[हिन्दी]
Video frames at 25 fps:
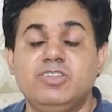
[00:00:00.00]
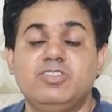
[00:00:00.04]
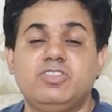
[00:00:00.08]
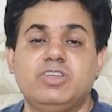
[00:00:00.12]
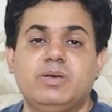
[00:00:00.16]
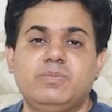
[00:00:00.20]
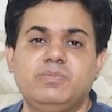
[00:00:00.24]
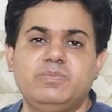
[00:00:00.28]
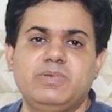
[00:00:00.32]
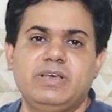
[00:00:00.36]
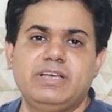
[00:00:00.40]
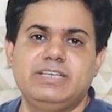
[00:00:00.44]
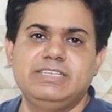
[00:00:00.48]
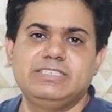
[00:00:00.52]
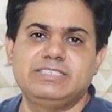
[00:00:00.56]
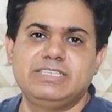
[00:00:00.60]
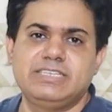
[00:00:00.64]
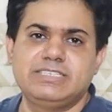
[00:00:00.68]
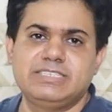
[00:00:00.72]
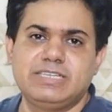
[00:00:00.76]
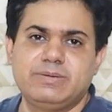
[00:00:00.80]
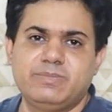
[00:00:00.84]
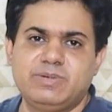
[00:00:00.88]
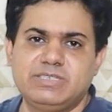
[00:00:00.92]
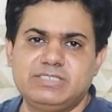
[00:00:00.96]
तो हम
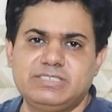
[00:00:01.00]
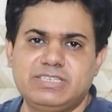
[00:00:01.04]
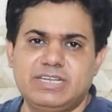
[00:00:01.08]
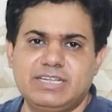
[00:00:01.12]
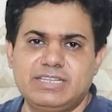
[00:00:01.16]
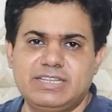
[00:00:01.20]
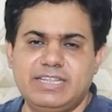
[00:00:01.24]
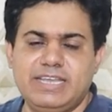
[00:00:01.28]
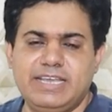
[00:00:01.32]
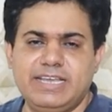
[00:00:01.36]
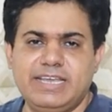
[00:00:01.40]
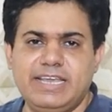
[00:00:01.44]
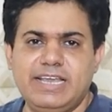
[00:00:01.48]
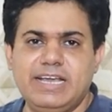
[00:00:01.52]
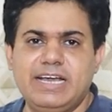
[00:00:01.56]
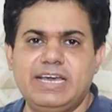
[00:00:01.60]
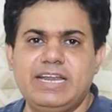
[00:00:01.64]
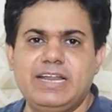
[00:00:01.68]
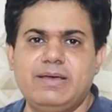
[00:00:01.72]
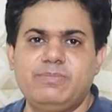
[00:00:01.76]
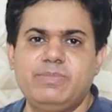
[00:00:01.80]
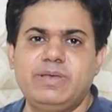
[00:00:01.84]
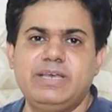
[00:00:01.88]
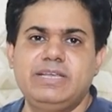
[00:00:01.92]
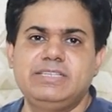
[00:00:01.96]
इसे समझ सकते हैं कि
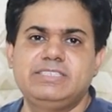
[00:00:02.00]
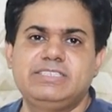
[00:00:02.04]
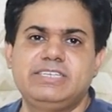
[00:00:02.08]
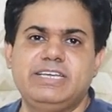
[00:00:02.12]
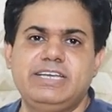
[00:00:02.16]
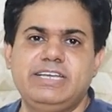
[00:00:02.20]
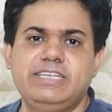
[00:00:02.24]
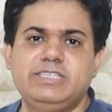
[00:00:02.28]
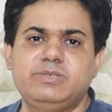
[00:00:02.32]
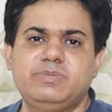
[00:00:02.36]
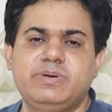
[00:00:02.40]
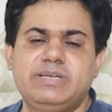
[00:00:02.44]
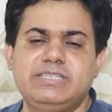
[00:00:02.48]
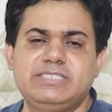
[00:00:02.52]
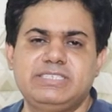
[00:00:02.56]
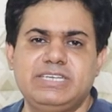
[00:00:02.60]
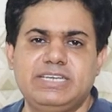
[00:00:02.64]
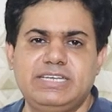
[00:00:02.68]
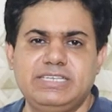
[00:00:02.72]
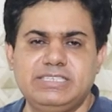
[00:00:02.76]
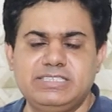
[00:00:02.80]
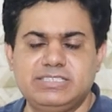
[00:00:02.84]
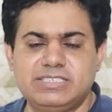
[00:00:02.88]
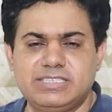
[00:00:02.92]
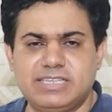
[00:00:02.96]
अगर हमें छः इंच बाय
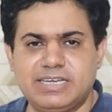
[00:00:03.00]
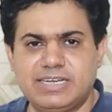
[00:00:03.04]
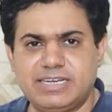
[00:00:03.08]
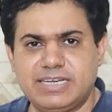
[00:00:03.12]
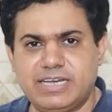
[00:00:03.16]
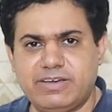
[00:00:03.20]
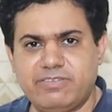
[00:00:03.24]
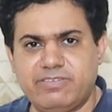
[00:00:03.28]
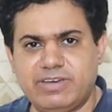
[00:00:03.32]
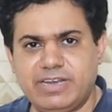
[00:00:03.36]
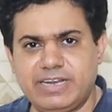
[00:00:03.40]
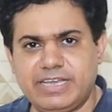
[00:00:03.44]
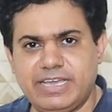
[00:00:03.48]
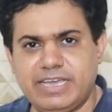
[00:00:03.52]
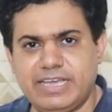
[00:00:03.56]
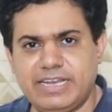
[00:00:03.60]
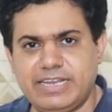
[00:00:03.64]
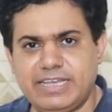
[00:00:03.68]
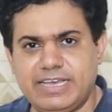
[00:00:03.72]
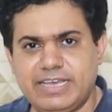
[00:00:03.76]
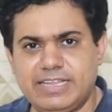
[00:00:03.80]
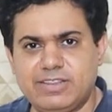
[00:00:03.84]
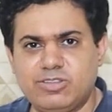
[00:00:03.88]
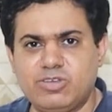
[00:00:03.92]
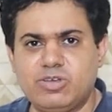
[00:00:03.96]
छः इंच तक का वर्क
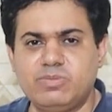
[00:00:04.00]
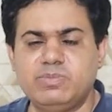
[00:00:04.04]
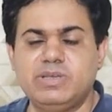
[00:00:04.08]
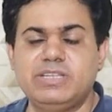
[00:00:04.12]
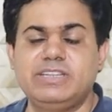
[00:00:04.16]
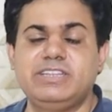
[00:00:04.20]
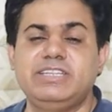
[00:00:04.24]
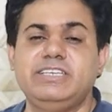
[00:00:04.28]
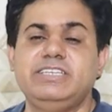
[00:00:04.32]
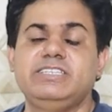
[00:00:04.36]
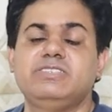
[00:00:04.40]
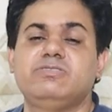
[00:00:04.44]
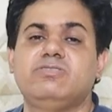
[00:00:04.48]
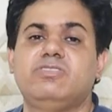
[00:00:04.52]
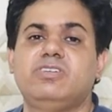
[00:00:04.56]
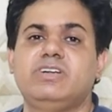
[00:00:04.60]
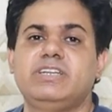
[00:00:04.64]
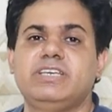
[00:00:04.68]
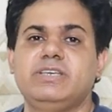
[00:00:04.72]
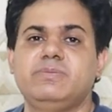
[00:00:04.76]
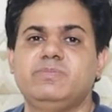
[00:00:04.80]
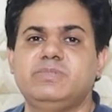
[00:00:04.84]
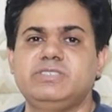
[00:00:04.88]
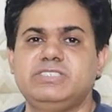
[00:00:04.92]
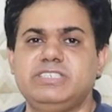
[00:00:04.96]
एरिया है तो हमें तीस
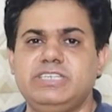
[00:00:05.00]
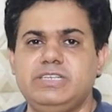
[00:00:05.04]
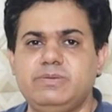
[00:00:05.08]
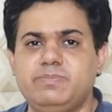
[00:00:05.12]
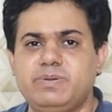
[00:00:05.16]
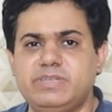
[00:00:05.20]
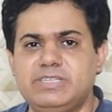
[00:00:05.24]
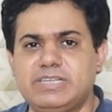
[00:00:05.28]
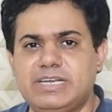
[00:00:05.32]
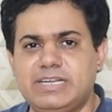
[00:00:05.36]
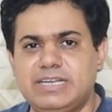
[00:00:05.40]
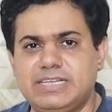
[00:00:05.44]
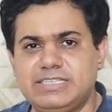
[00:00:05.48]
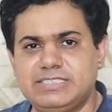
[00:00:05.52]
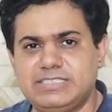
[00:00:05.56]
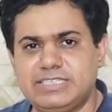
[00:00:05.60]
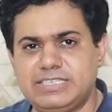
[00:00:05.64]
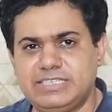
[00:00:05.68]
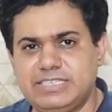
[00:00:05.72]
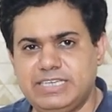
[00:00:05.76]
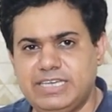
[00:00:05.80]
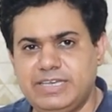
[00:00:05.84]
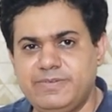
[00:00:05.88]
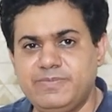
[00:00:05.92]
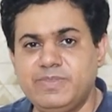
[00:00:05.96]
वाट की मशीन पर जाना
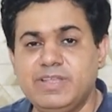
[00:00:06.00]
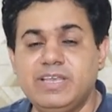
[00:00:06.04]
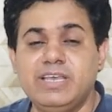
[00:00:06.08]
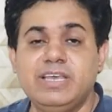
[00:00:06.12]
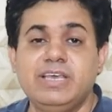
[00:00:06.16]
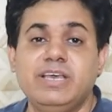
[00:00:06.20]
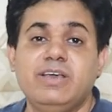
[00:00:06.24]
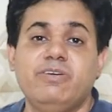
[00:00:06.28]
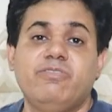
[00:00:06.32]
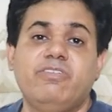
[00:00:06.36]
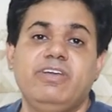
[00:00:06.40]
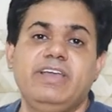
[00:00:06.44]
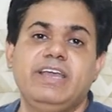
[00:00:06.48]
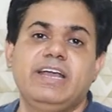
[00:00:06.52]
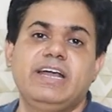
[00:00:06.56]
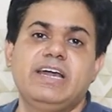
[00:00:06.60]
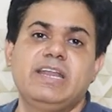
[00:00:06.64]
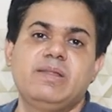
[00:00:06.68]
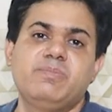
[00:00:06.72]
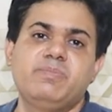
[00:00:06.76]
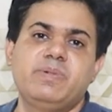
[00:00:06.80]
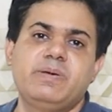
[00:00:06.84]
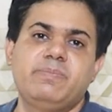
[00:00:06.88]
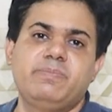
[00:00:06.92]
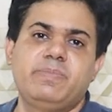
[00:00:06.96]
चाहिए वहीं
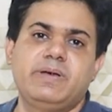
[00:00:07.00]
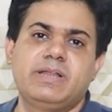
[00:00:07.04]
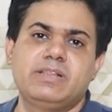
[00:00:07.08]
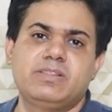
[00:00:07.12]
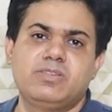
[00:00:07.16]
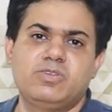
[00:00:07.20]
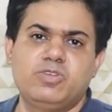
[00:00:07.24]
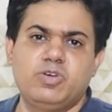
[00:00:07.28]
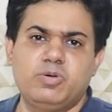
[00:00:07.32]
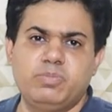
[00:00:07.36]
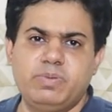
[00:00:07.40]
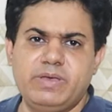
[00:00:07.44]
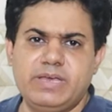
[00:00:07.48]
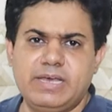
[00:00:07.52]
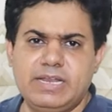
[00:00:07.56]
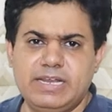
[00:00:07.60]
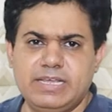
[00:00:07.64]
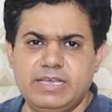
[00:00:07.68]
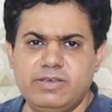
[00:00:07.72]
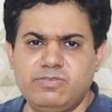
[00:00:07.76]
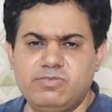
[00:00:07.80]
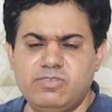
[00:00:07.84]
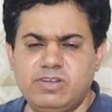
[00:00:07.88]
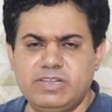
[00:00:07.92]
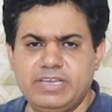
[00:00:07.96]
अगर मैं बर्तनों पे
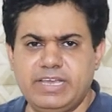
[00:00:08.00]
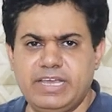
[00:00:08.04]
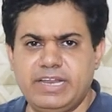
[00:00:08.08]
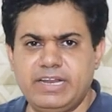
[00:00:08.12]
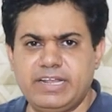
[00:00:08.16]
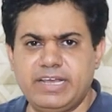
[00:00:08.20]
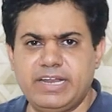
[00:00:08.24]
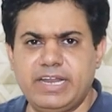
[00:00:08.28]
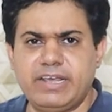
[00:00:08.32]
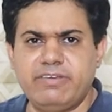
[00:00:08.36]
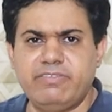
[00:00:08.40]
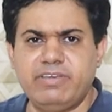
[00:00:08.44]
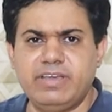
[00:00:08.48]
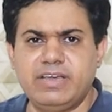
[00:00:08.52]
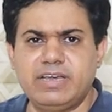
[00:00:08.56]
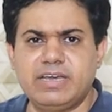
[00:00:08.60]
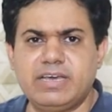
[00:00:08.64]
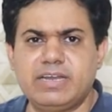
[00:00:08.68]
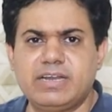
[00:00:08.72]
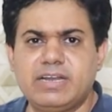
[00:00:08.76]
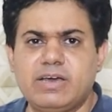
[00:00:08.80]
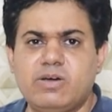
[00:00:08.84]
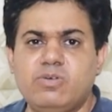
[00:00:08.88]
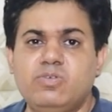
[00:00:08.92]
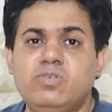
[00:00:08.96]
हल्की फुल्की इनग्रेविंग
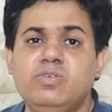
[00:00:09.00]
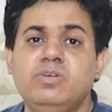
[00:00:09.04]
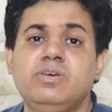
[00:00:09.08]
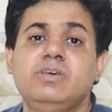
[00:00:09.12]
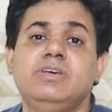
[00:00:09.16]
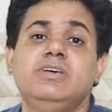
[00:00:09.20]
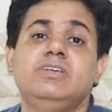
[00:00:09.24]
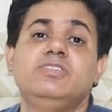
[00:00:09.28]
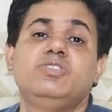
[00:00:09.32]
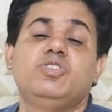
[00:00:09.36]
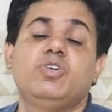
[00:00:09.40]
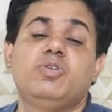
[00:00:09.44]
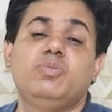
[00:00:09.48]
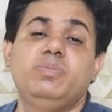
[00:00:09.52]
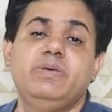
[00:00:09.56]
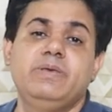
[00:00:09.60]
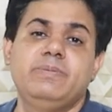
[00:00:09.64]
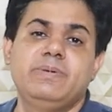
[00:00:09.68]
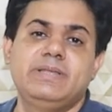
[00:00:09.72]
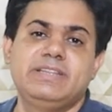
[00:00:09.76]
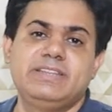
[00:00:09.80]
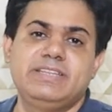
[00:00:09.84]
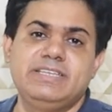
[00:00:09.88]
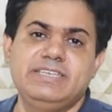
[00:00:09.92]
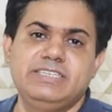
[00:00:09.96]
कर रहा हूँ तो भी
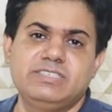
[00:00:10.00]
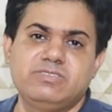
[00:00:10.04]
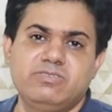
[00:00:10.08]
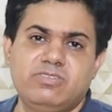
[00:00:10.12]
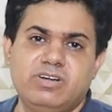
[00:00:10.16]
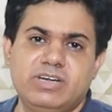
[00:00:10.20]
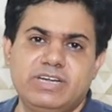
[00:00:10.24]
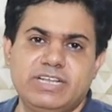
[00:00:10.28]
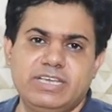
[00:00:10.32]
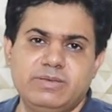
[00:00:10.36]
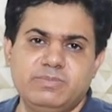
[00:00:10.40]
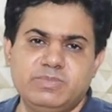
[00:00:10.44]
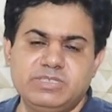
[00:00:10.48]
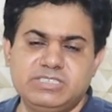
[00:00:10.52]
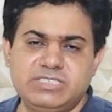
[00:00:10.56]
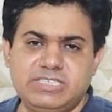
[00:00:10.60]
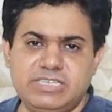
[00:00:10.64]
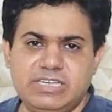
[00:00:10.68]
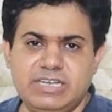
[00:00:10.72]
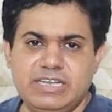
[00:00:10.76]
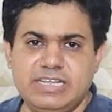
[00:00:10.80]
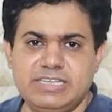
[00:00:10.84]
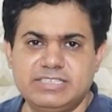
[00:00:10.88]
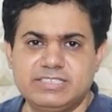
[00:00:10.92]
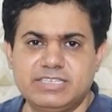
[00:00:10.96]
मैं तीस वोट की
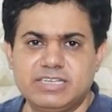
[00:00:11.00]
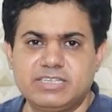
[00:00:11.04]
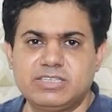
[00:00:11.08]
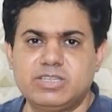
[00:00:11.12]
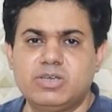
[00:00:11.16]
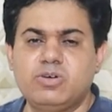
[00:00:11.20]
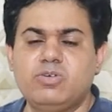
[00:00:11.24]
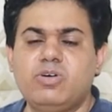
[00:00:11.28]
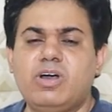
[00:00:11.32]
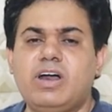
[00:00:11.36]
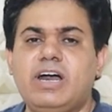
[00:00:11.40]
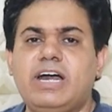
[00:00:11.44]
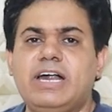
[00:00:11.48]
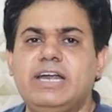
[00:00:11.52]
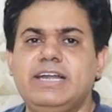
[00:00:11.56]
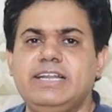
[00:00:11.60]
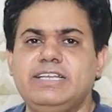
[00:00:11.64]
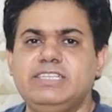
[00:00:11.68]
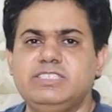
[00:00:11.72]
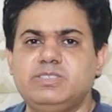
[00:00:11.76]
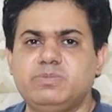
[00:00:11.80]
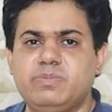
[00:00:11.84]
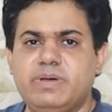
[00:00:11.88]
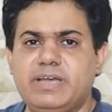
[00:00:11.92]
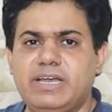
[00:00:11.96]
मशीन ले सकता हूँ आठ
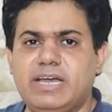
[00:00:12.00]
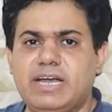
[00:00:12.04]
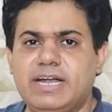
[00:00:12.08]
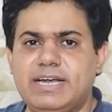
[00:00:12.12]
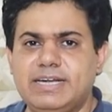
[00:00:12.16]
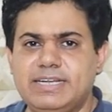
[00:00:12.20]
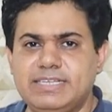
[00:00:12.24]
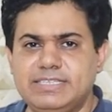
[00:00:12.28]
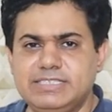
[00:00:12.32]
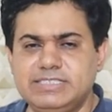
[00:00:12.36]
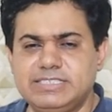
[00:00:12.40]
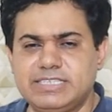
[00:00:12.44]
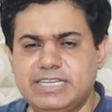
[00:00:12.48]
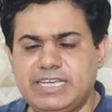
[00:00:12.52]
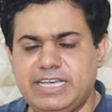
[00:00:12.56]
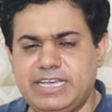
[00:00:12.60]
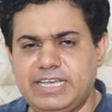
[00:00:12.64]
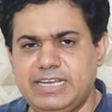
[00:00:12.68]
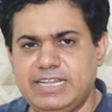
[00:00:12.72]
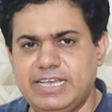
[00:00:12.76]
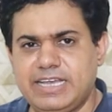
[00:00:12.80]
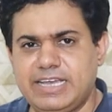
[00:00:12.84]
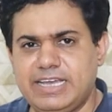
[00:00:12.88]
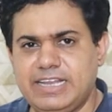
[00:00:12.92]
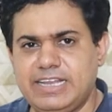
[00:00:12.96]
इंच बाय आठ इंच के
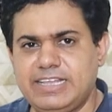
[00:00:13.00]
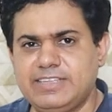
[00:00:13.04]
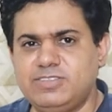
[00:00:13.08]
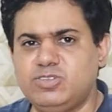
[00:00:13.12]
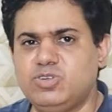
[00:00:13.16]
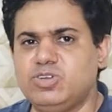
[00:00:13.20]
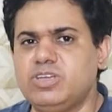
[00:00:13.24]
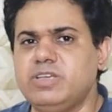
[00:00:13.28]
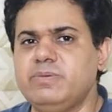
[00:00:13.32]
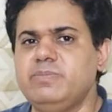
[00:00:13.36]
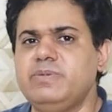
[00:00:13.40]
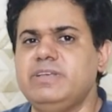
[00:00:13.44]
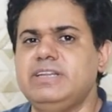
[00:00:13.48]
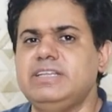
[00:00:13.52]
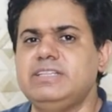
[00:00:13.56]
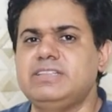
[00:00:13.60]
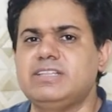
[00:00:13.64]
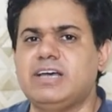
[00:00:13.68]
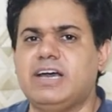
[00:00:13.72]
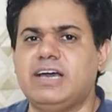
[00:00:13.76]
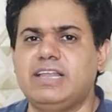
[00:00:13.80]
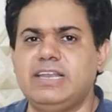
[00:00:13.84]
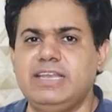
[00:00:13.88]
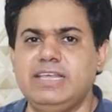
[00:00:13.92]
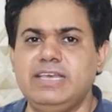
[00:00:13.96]
एरिया के लिए जो कि मेरी
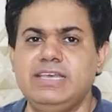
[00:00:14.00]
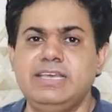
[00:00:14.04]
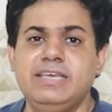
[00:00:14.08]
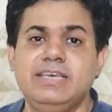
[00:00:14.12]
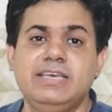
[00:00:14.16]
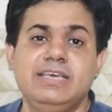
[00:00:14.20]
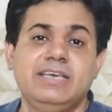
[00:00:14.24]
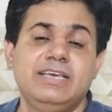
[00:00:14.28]
थाली